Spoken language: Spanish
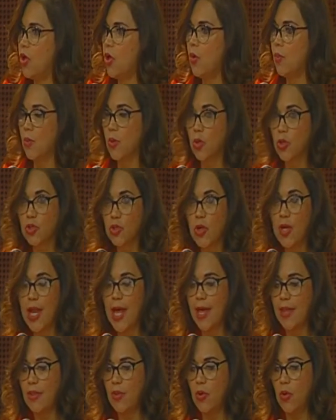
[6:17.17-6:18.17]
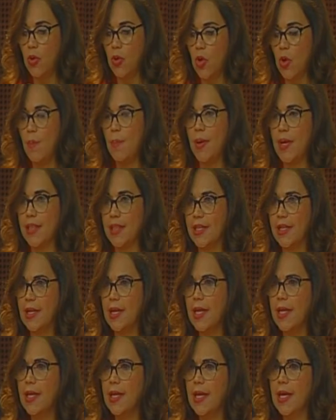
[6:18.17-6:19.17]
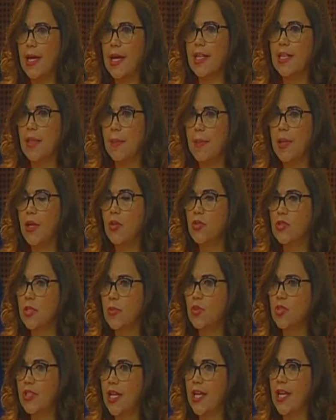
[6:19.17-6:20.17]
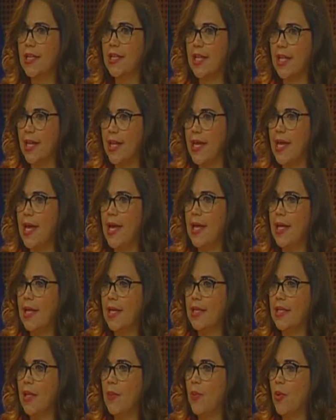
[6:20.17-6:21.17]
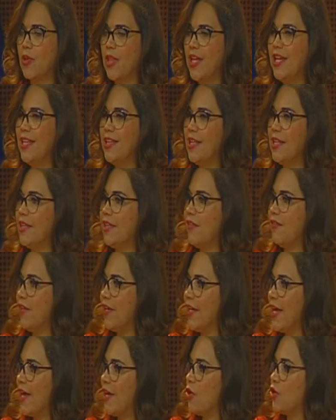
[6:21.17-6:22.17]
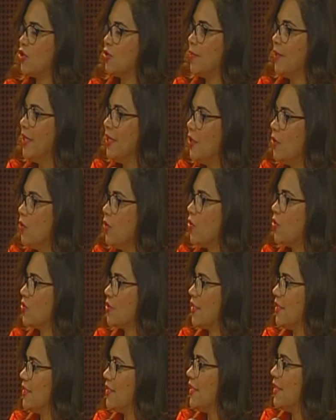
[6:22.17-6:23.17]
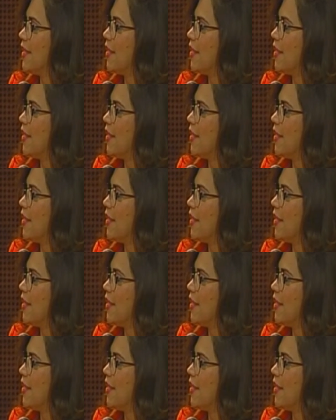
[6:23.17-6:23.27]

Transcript: Por otro lado, compartirle que también nos dimos a la tarea de poder identificar los vínculos que hicieran